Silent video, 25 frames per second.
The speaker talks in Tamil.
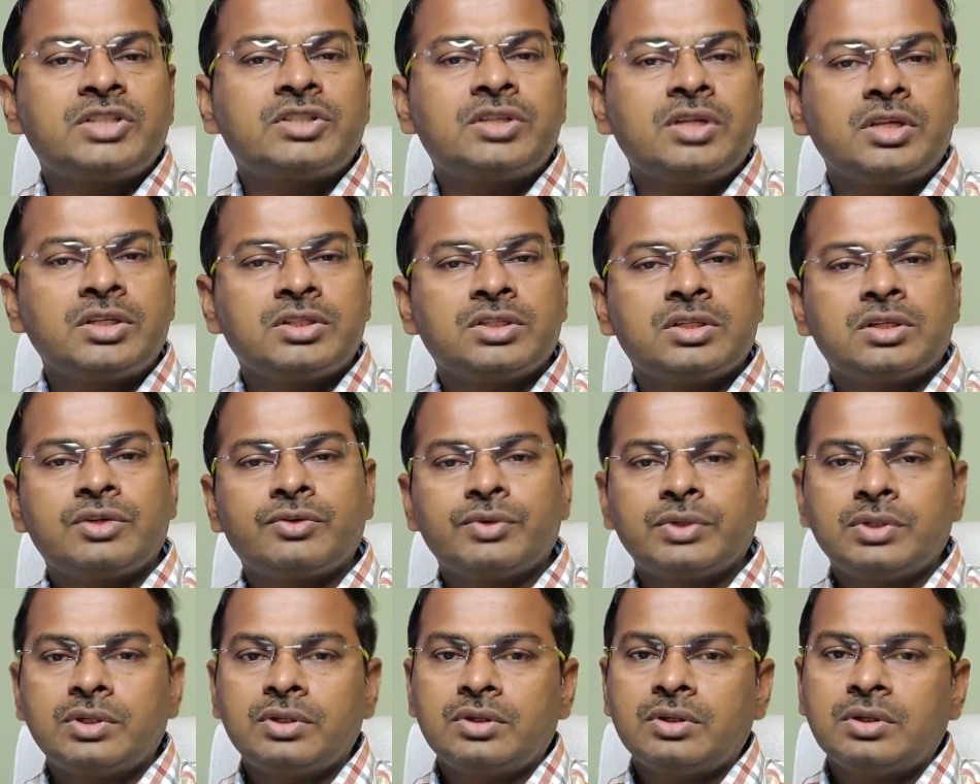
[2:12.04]

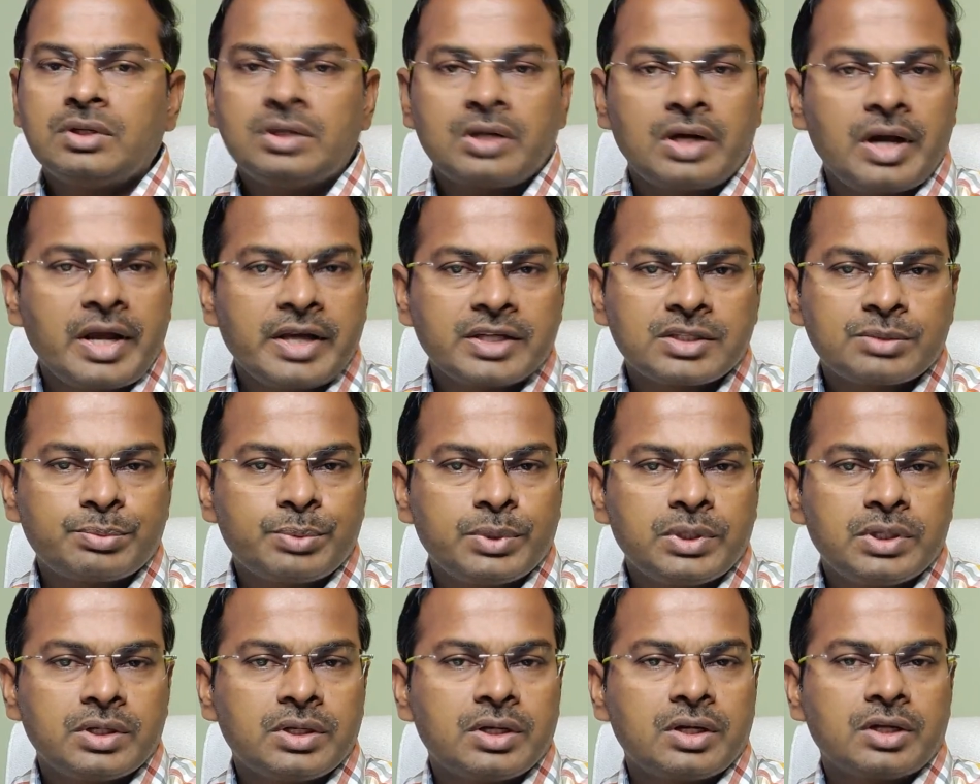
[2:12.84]
ரெஸ்ட்ரிக்ஷனை வந்து
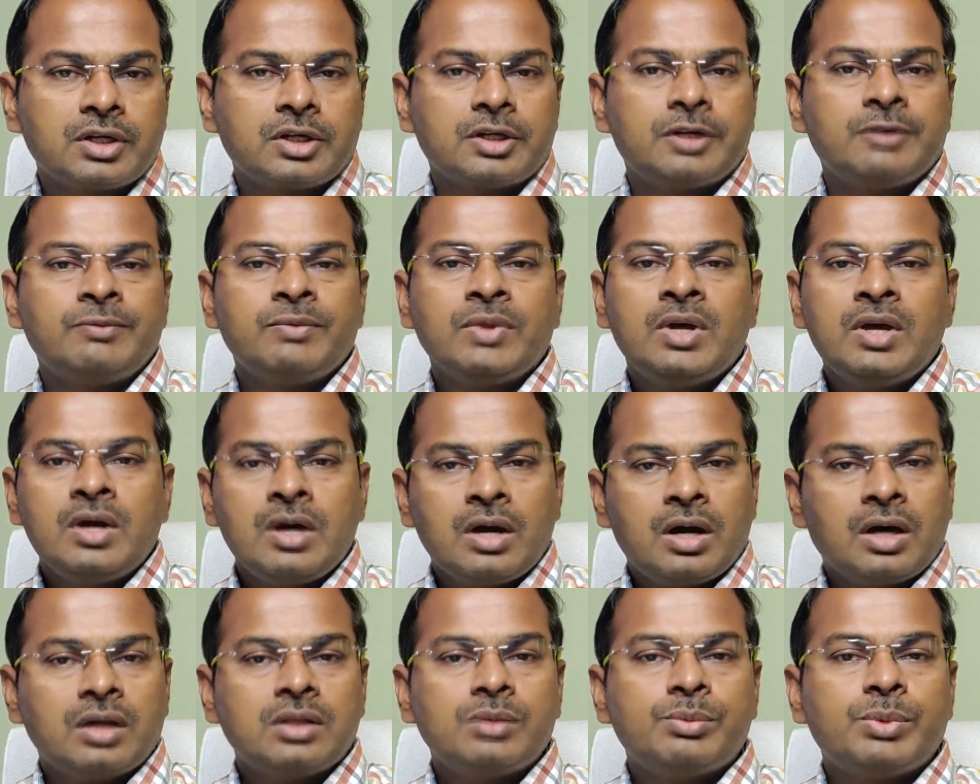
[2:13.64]
ரிலாக்ஸ் பண்ணிக்கிறாங்க
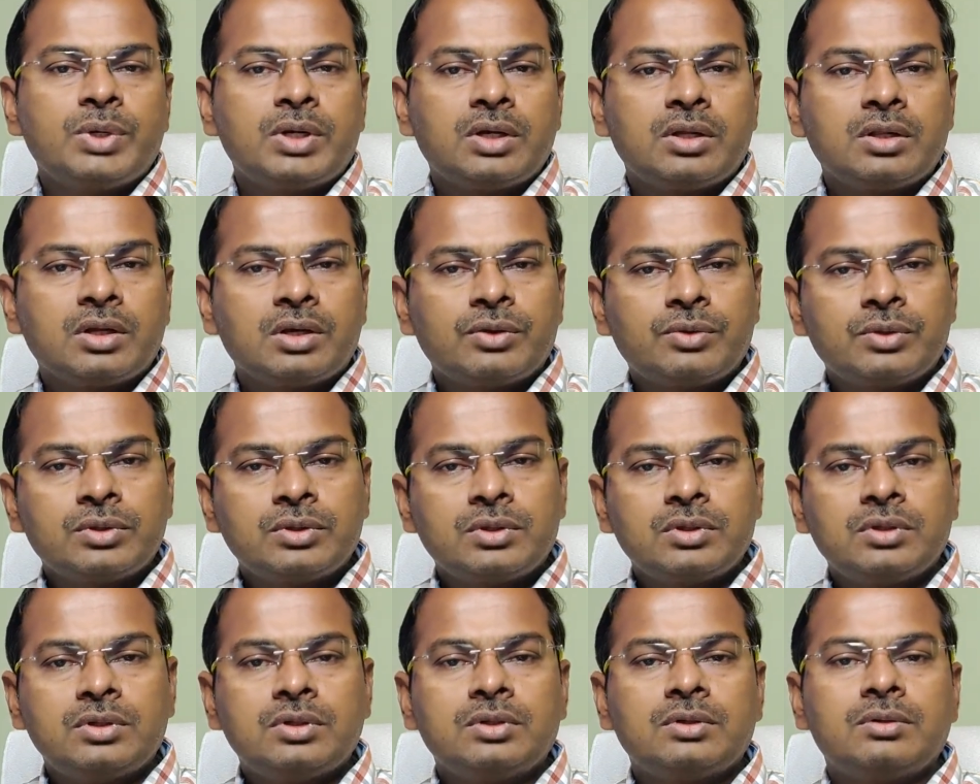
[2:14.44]
அது மட்டும்தான்
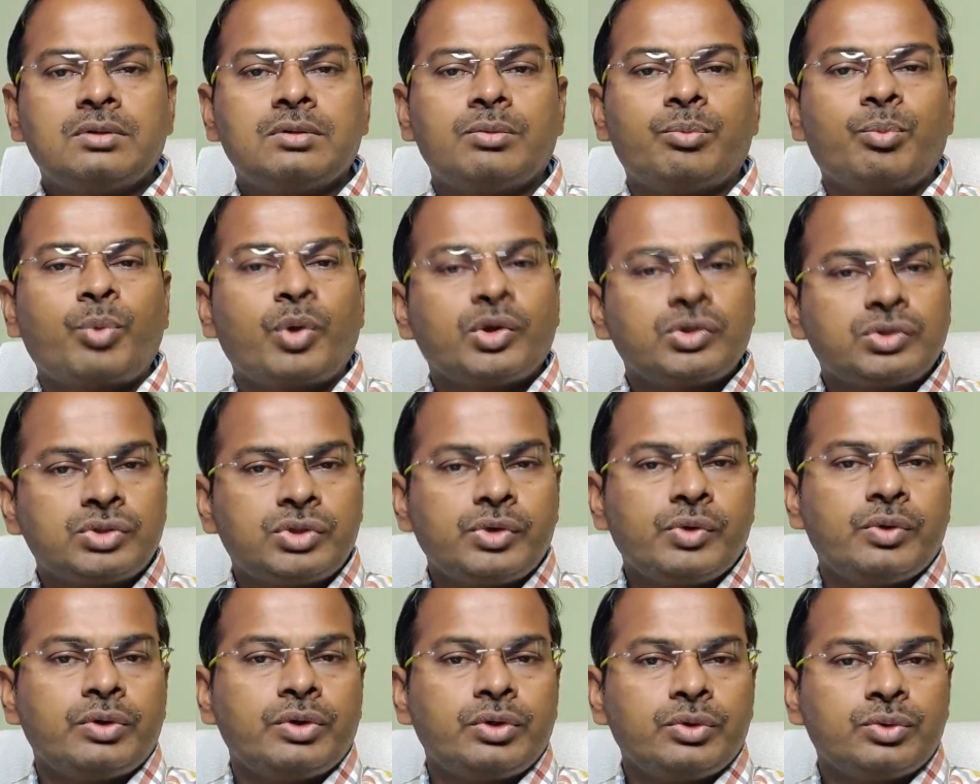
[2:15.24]
வந்து
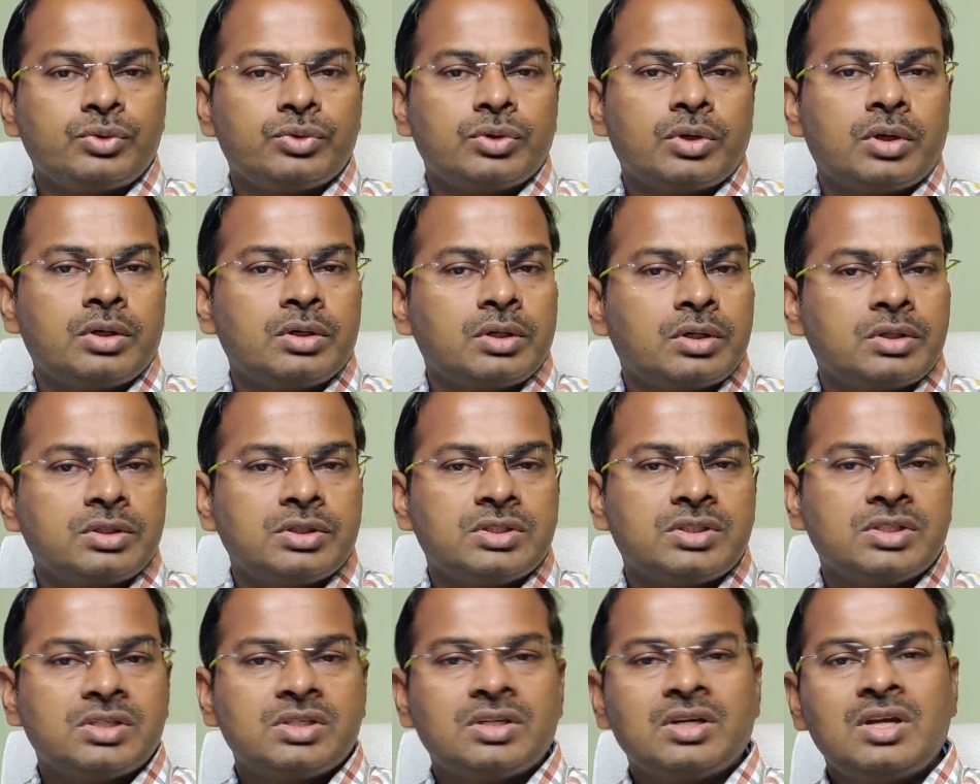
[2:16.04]
பாசிட்டிவ் நியூஸாக
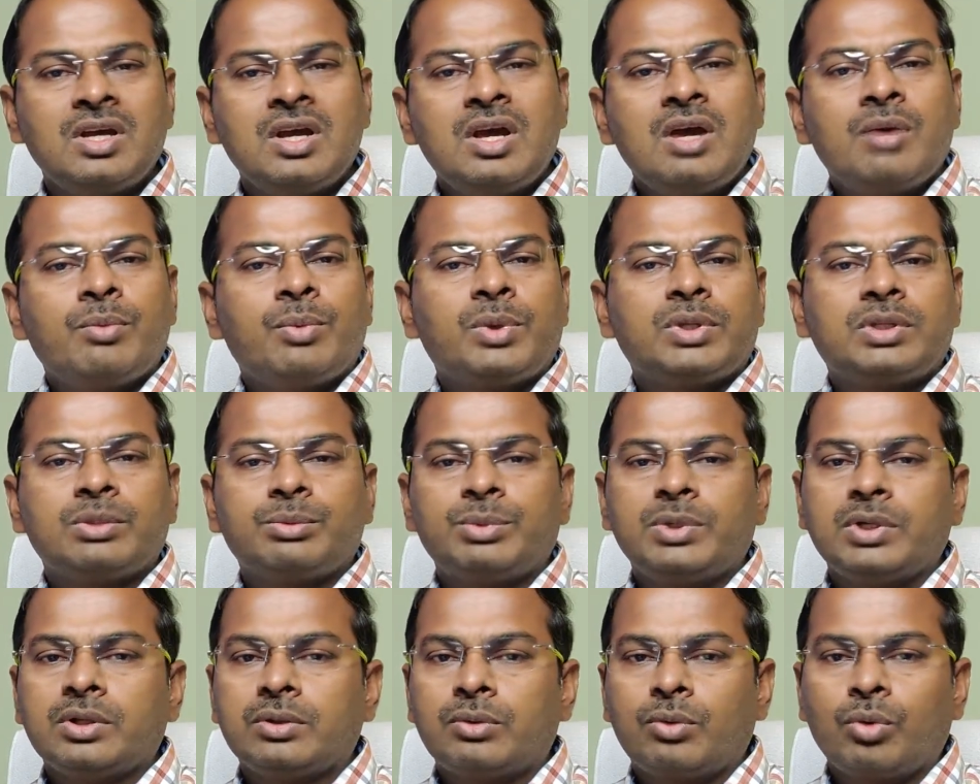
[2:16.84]
இருந்துச்சு
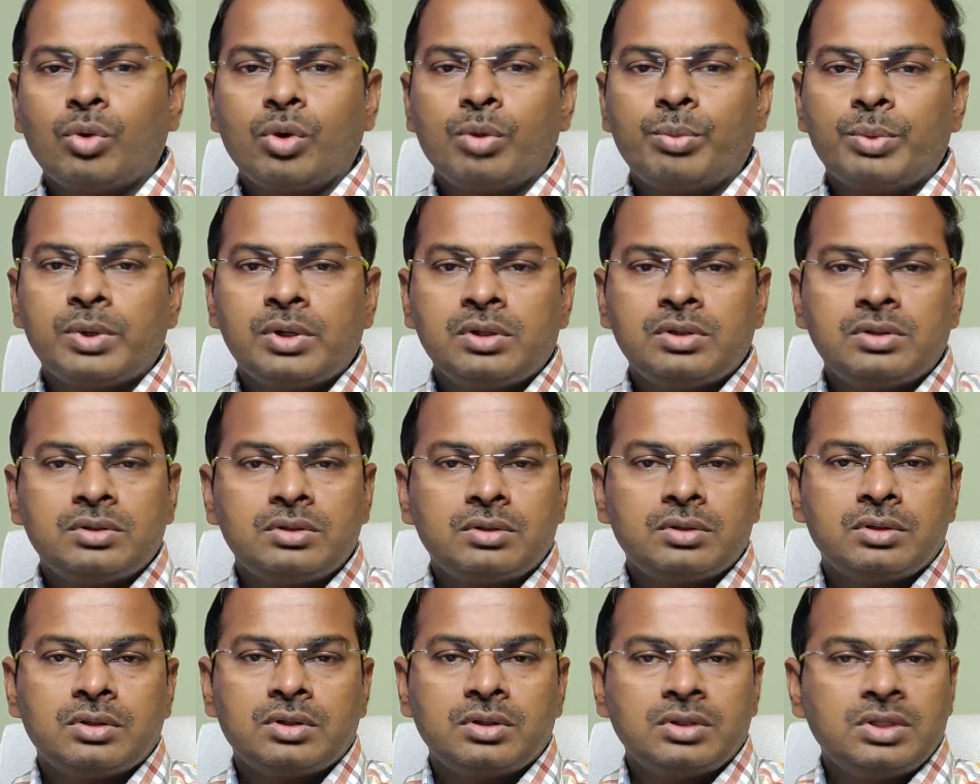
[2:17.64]
மற்றபடி குளோபல்
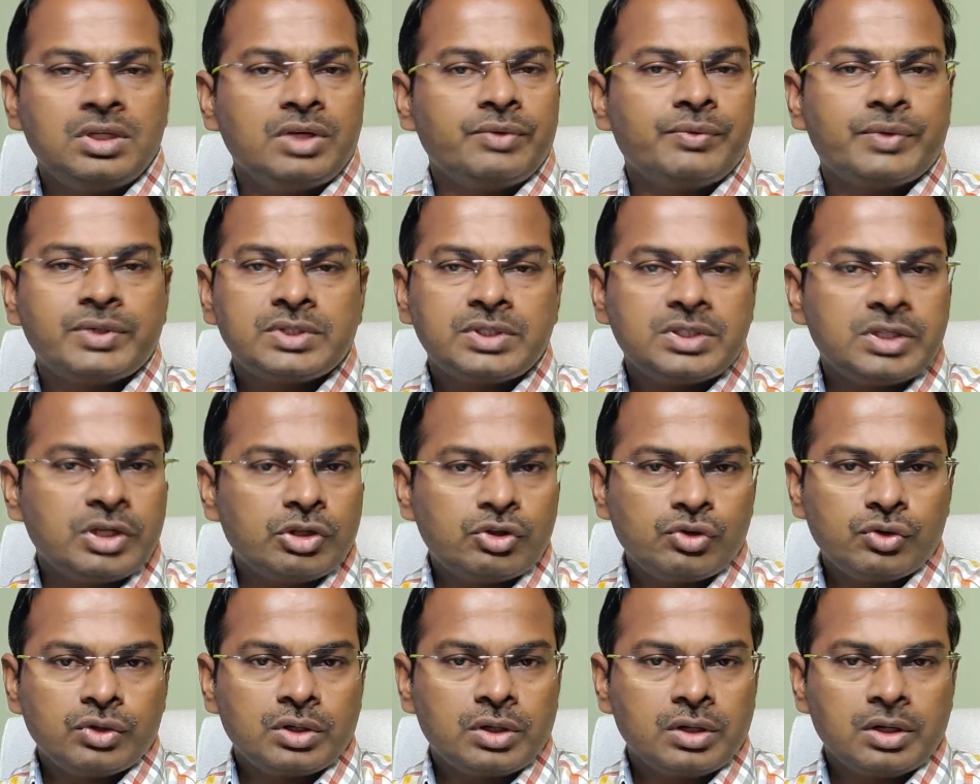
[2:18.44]
ஈவெண்ட்ஸ்
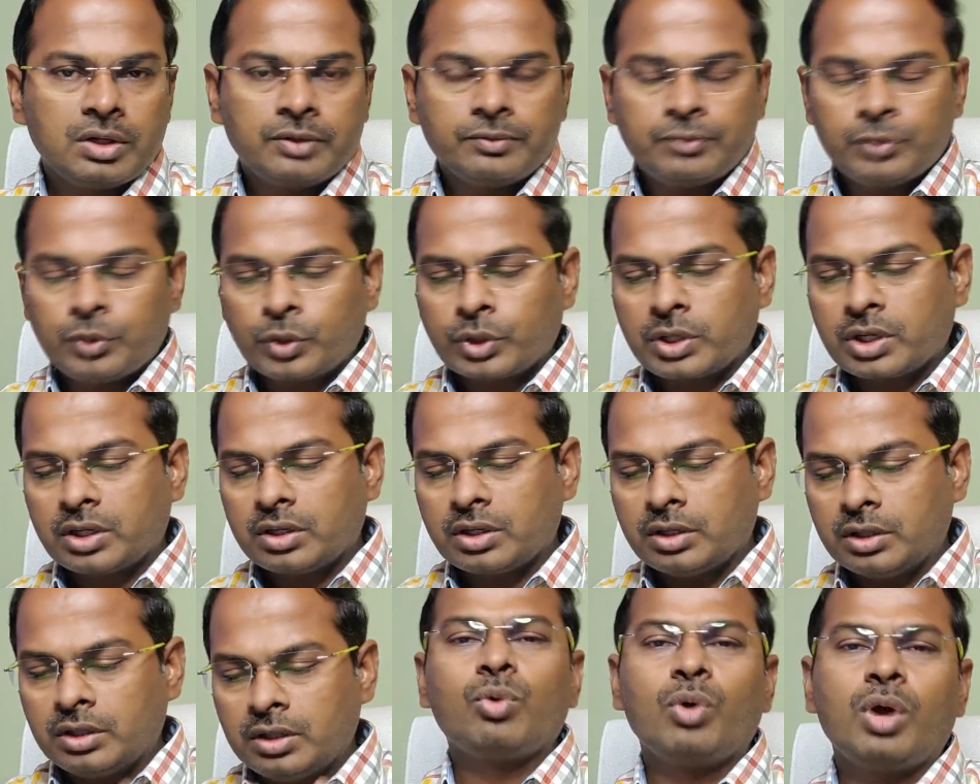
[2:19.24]
எதுவும் இல்லை
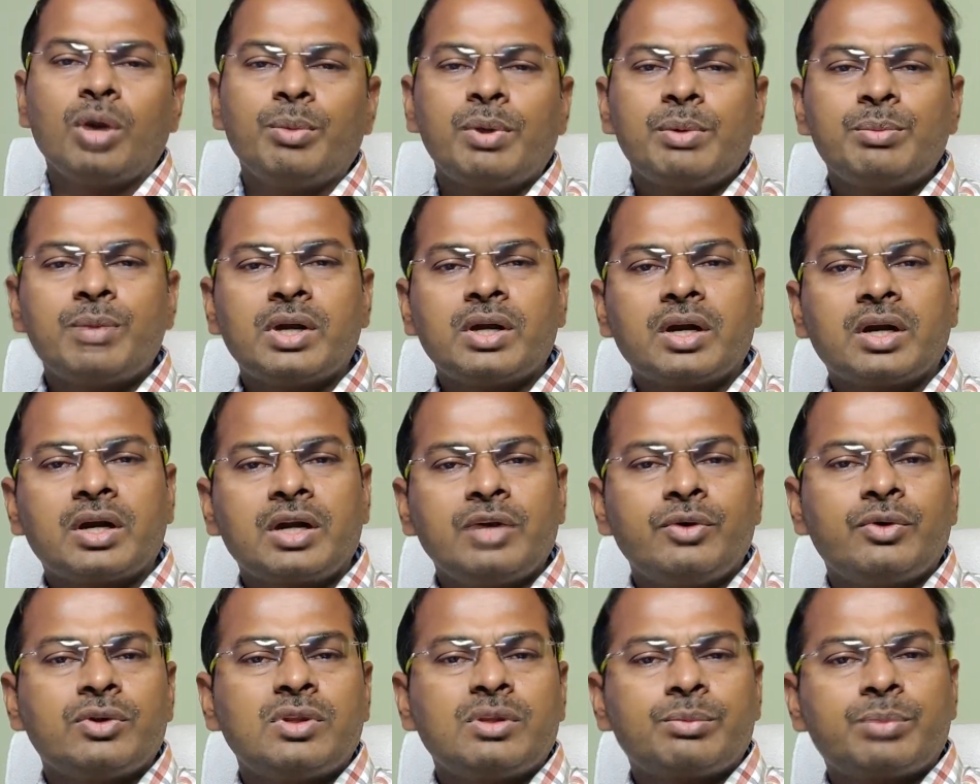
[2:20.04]
ஓகேங்களா குளோபல்
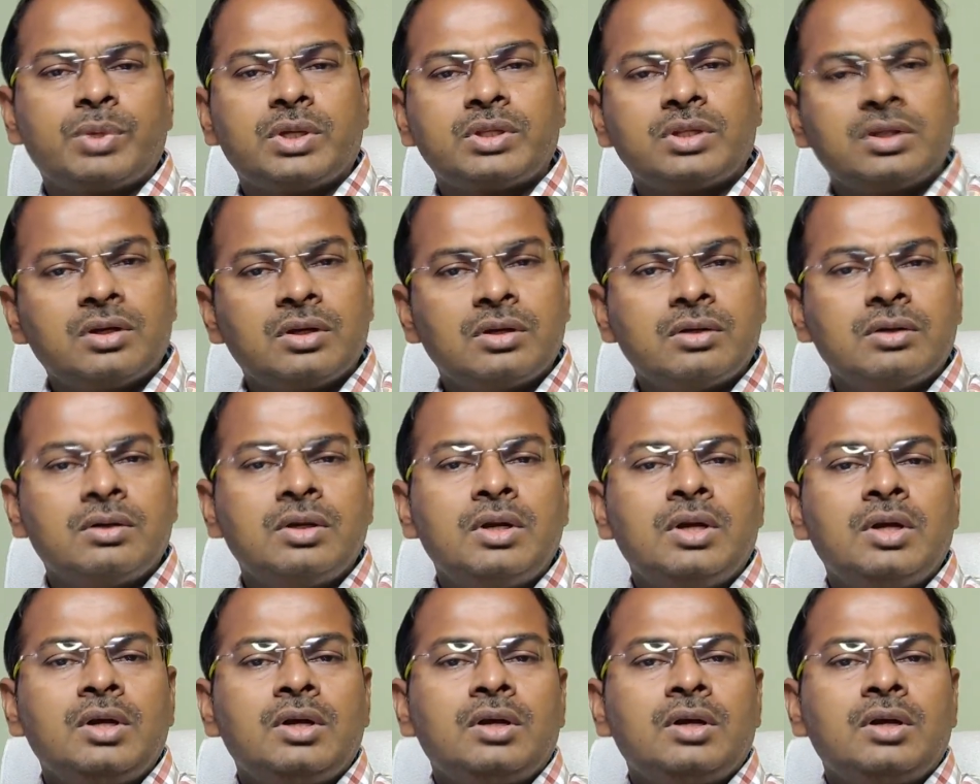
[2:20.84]
மார்க்கெட்லேயே வந்து பார்த்திங்கன்னா